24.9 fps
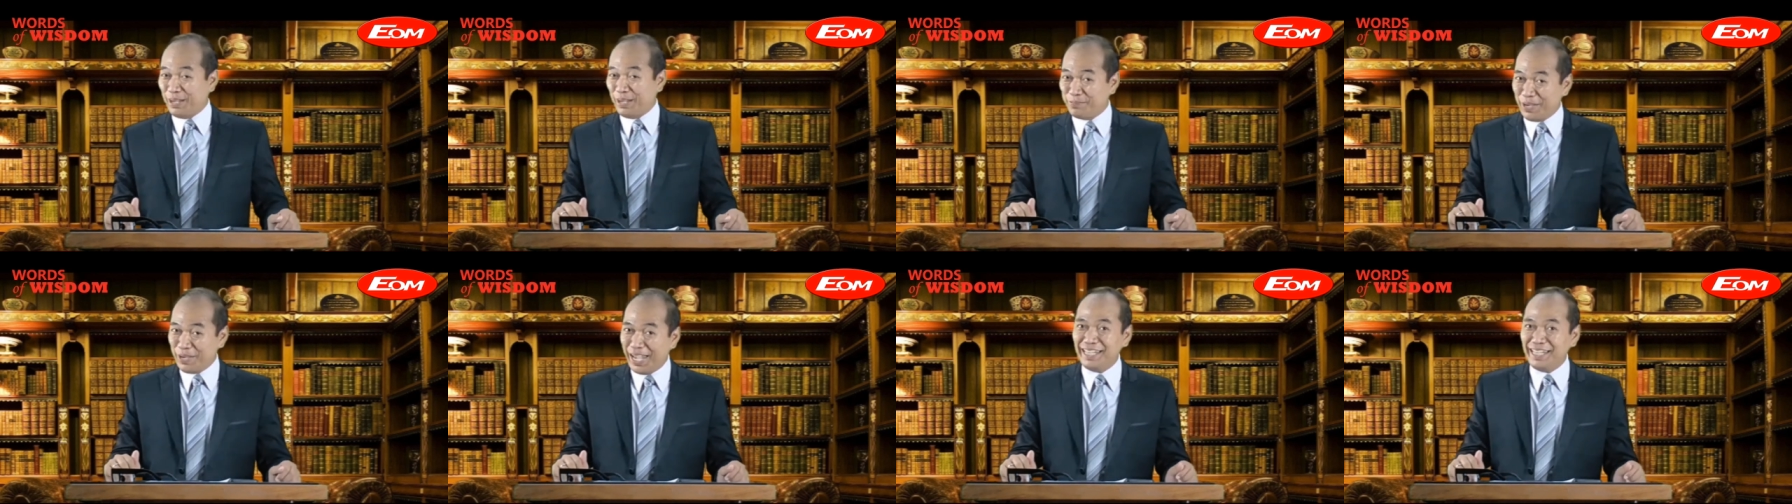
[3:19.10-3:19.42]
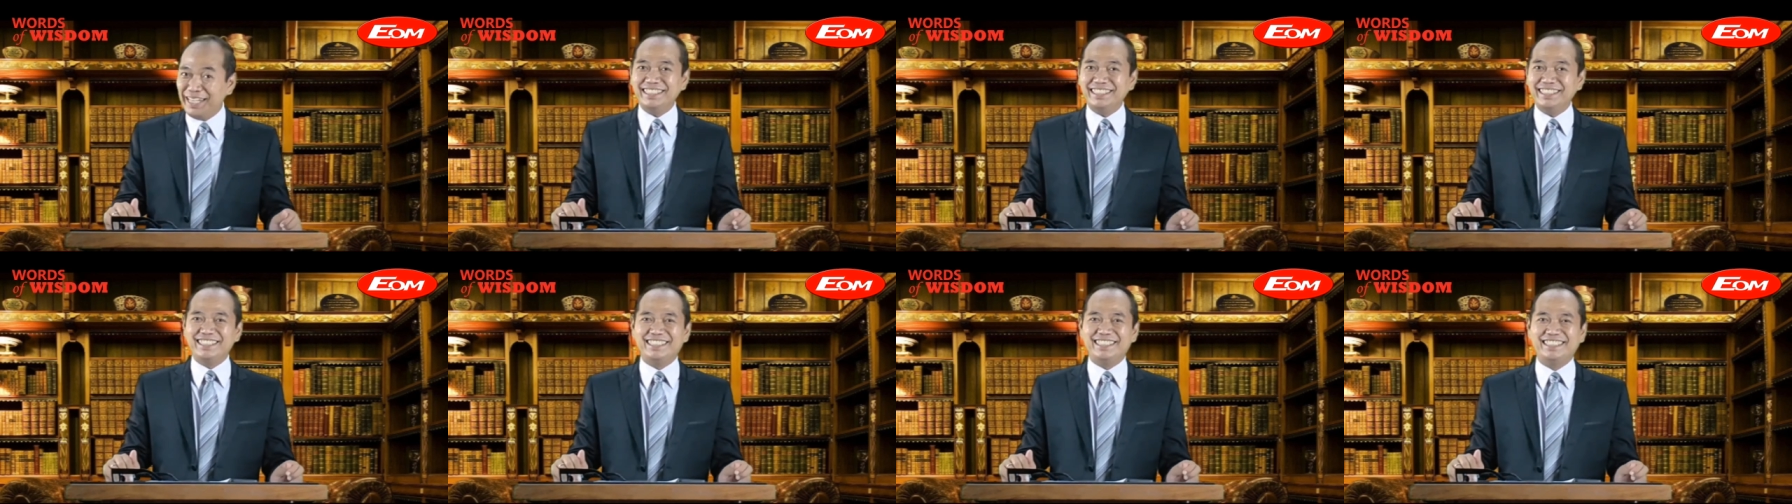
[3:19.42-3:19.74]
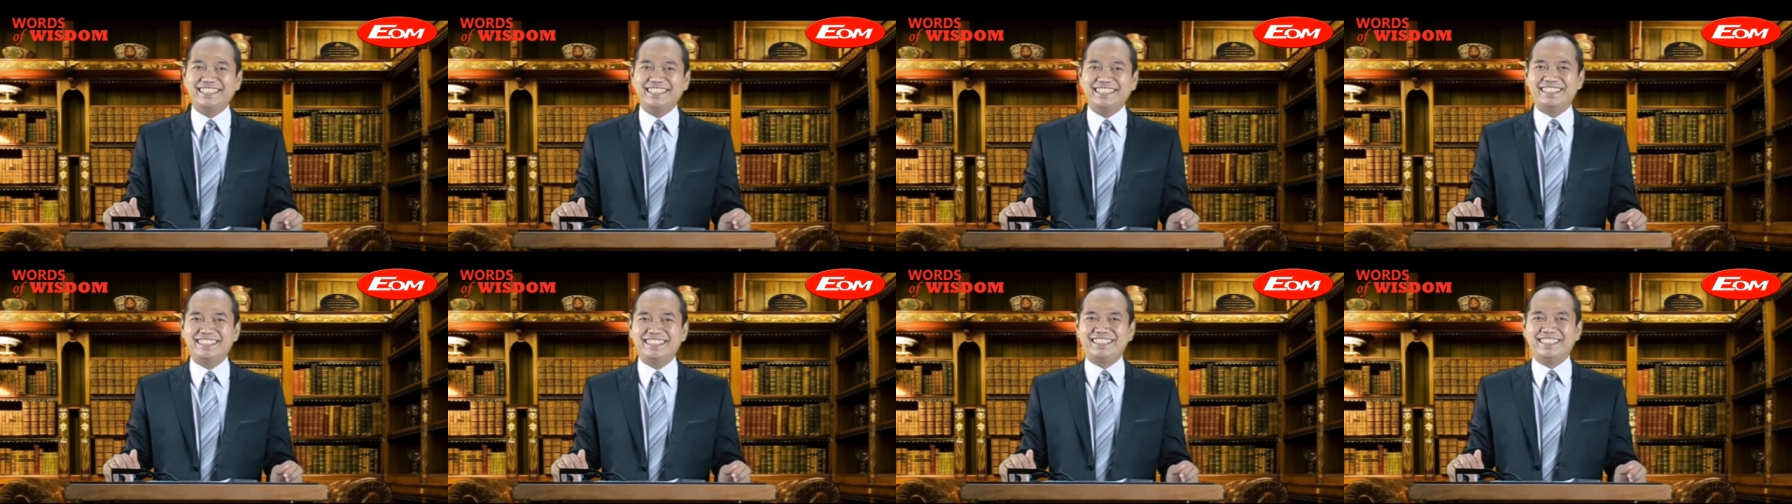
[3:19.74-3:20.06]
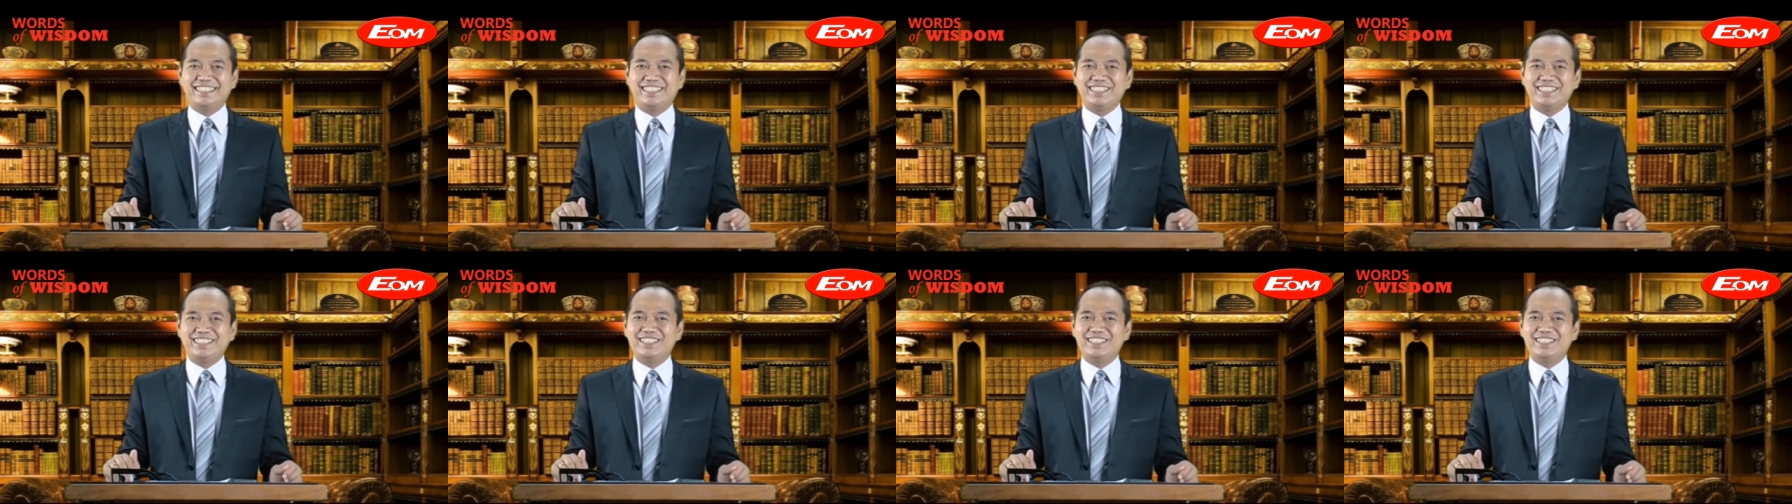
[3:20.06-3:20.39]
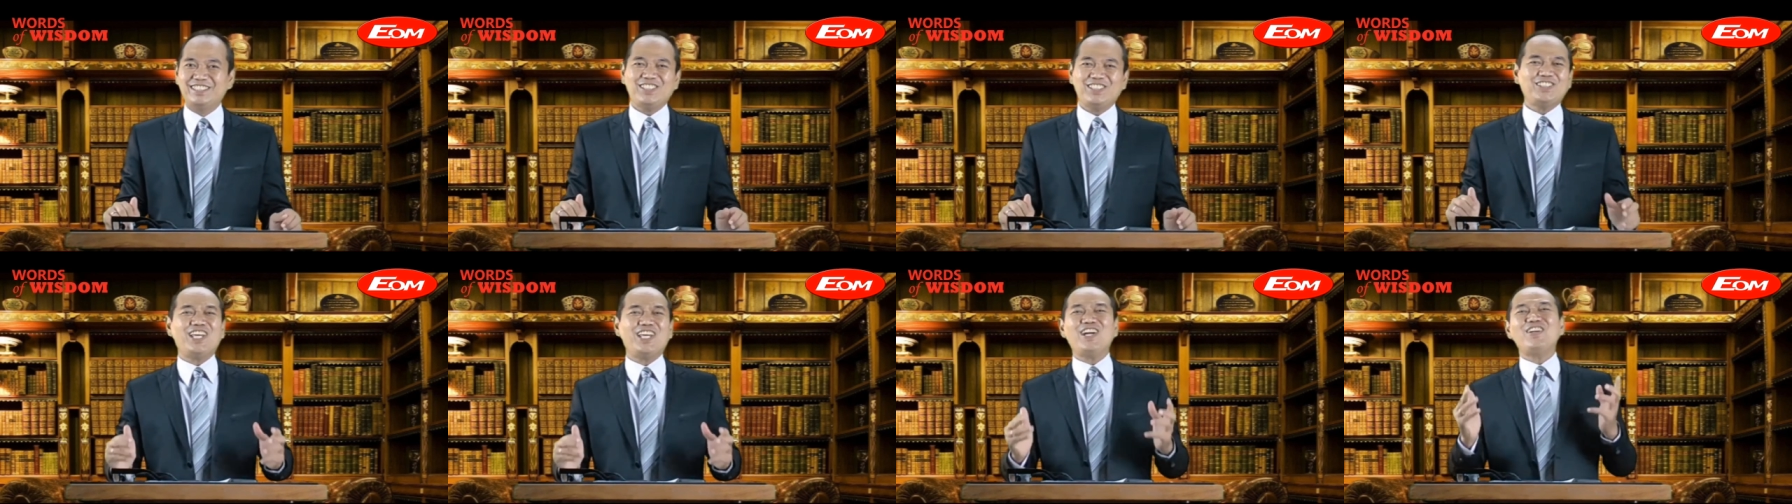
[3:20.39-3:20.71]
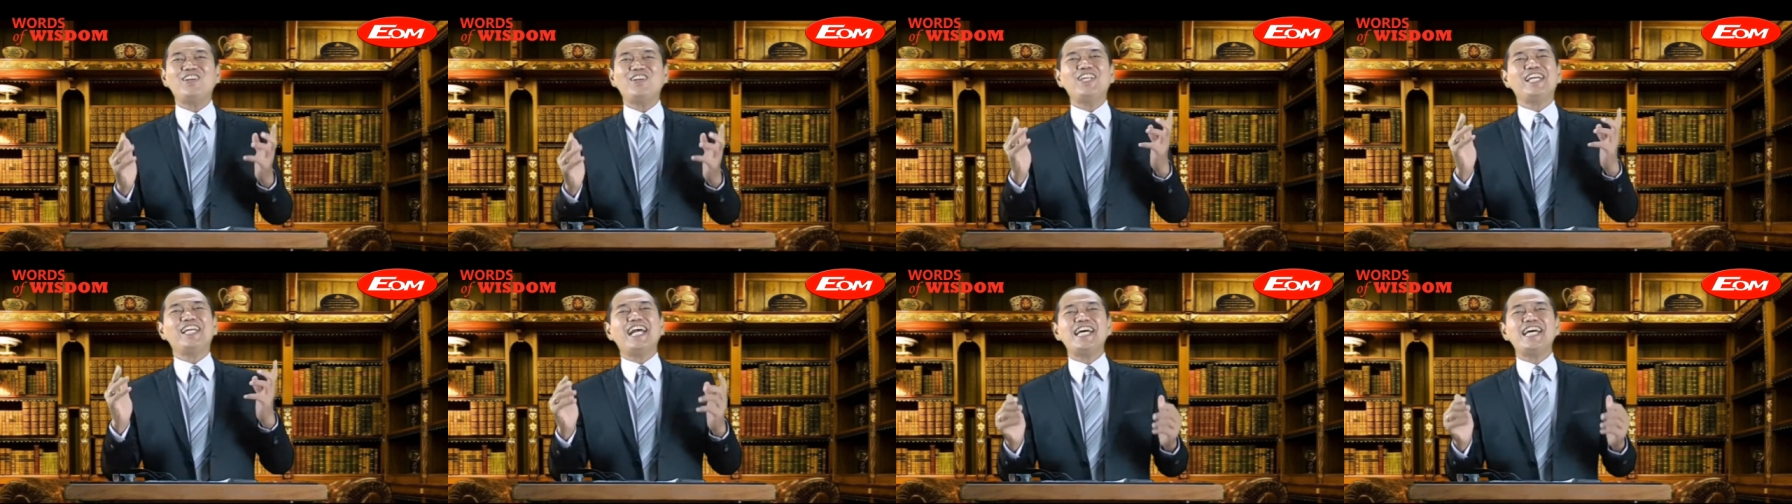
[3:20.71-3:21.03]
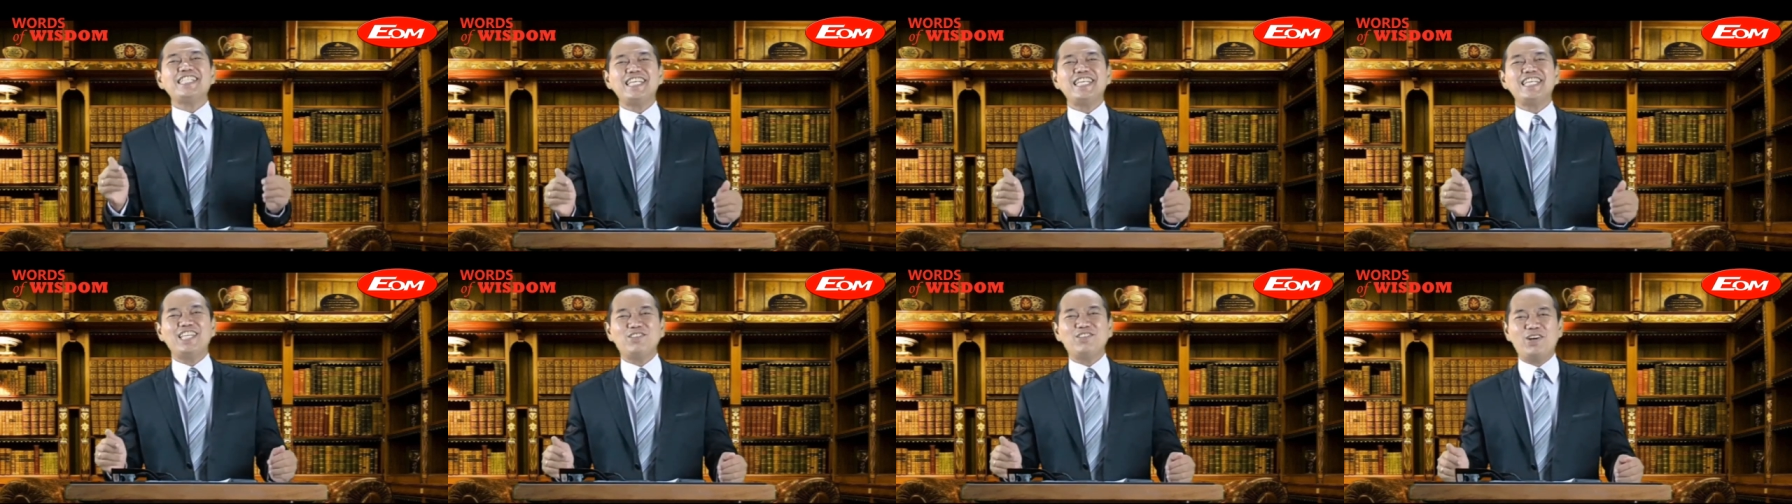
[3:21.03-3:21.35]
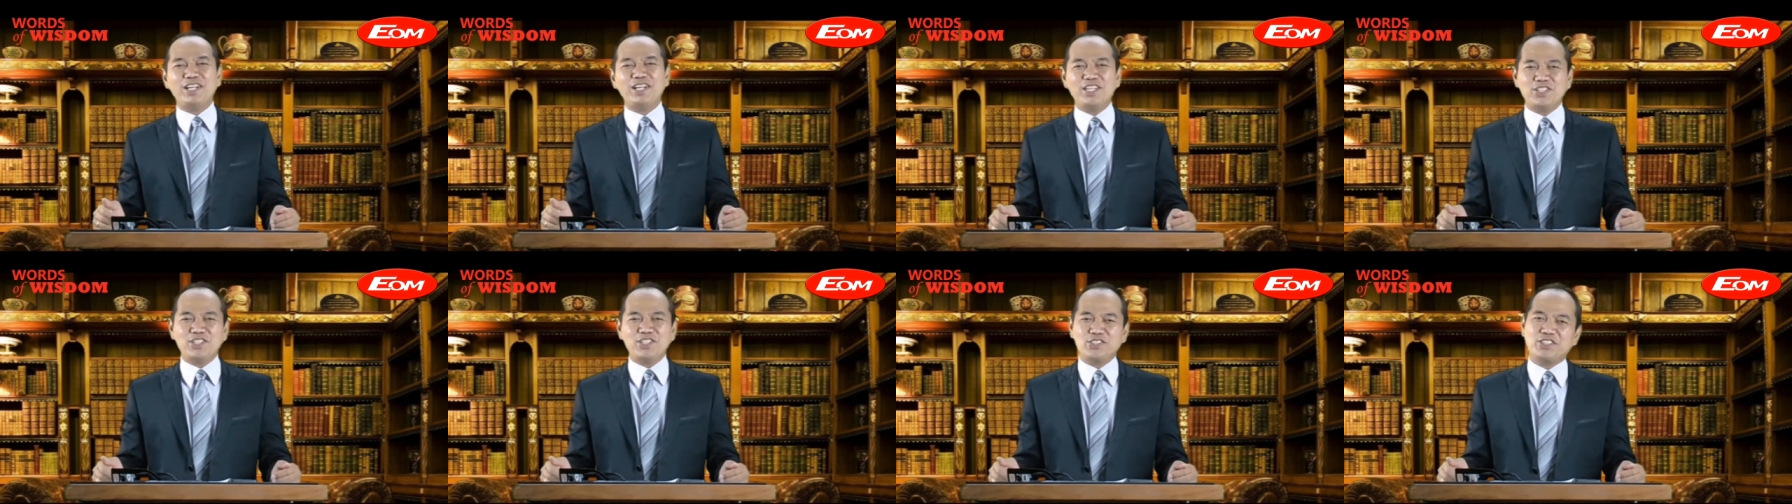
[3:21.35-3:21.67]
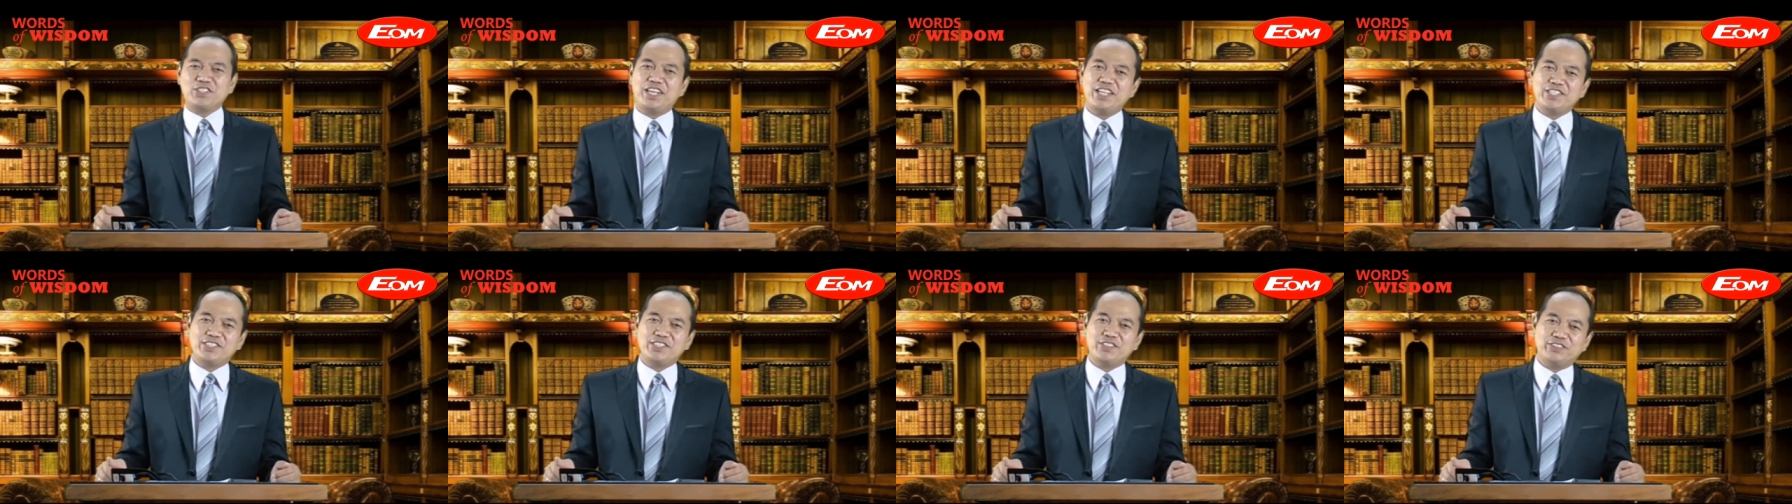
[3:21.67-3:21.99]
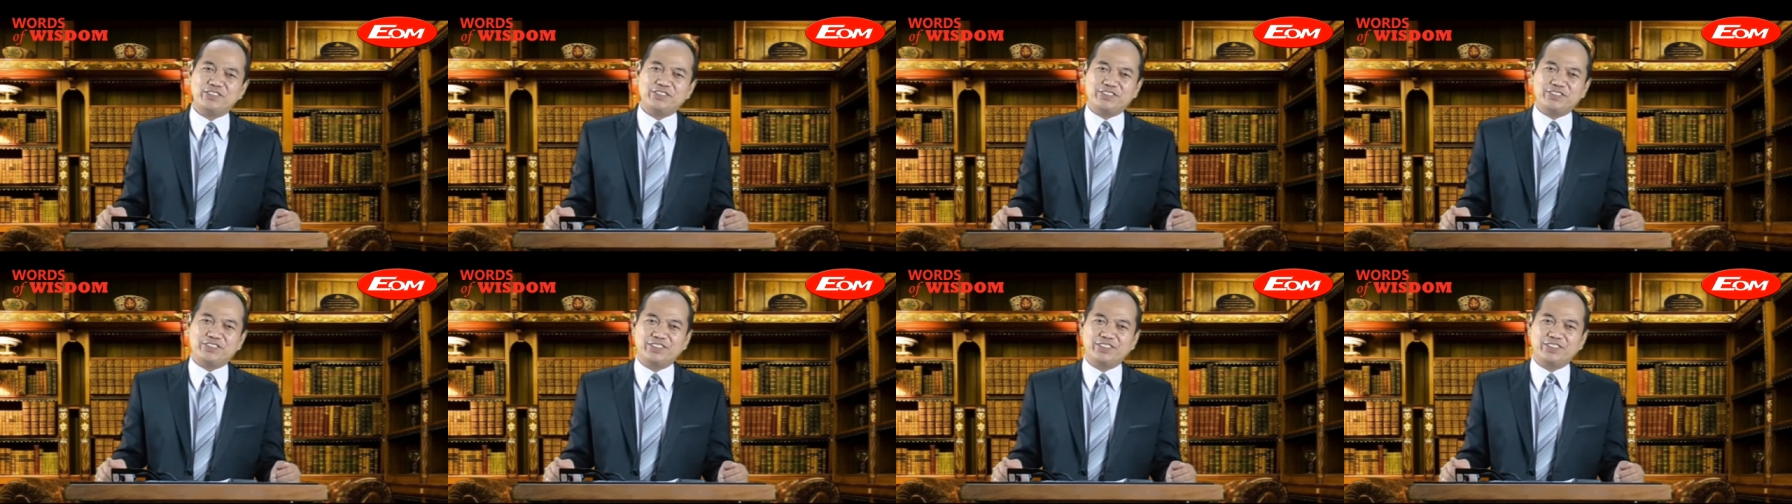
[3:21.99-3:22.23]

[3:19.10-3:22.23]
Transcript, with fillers: Amin. Saudara dikasih Tuhan Yesus Kristus.